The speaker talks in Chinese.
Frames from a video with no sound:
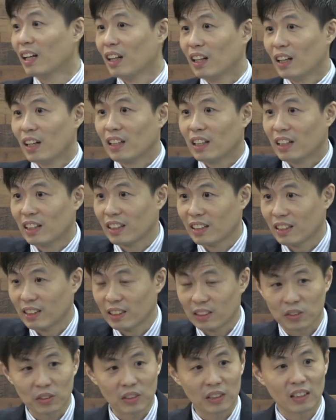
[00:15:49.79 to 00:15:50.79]

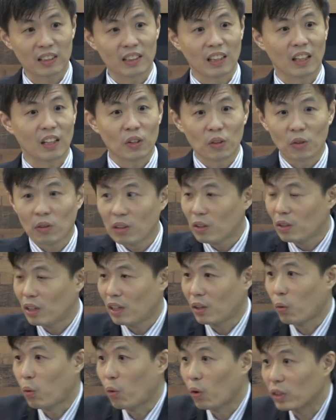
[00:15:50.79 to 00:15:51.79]
嗯，就是灯
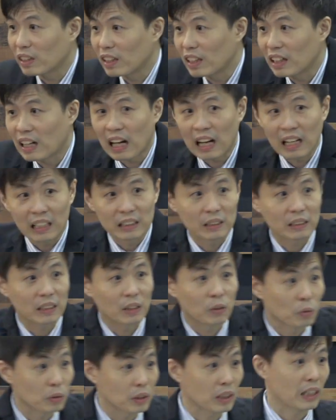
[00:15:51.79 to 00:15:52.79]
笼、火灯啊这些
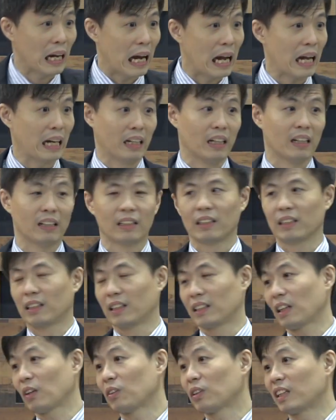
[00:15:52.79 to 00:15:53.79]
东西，看
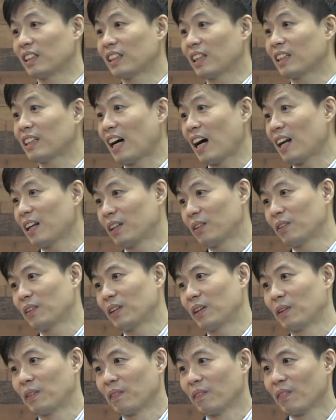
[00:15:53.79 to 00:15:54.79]
到底在哪里，对
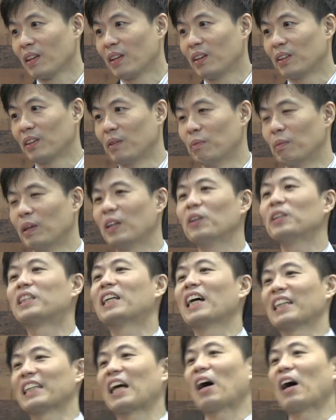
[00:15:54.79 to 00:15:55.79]
不对？没有想到